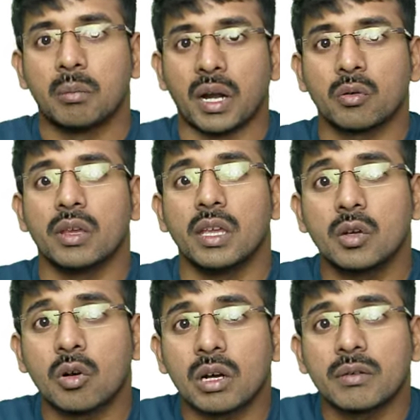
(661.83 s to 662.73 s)
మనకు
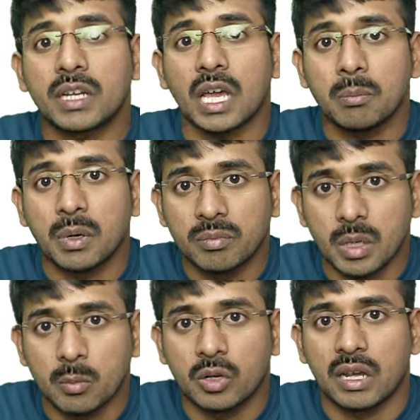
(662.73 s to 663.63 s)
ఇంకొక టైప్ ఆఫ్
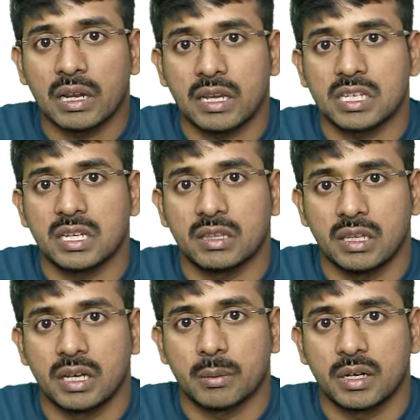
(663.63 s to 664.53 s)
మెమొరీ అలొకేషన్
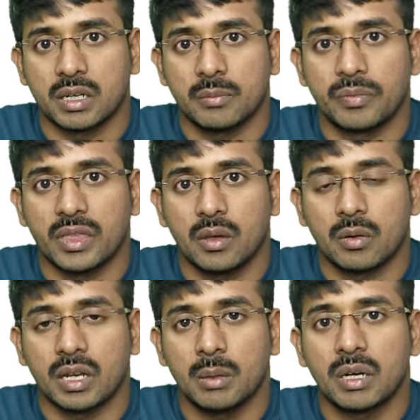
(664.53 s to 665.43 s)
థింగ్ అనమాట
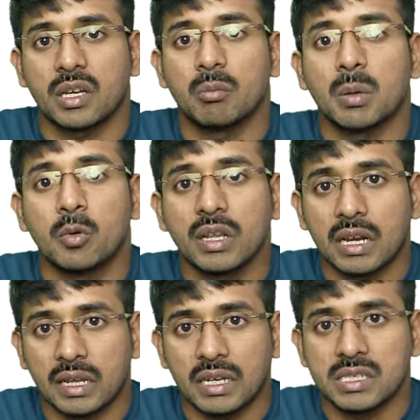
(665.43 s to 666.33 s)
ఓకేనా మనకు మెమొరీ
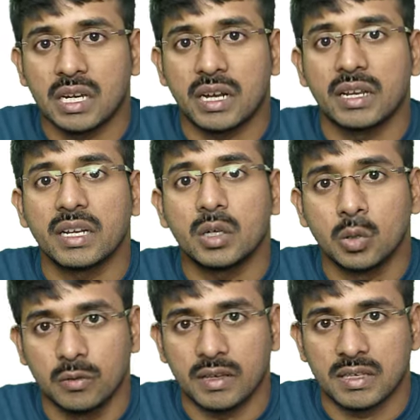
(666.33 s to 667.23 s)
అలొకేట్ చేయడానికి
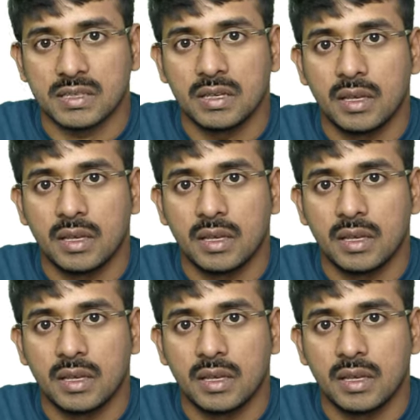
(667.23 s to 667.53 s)
టూ వేస్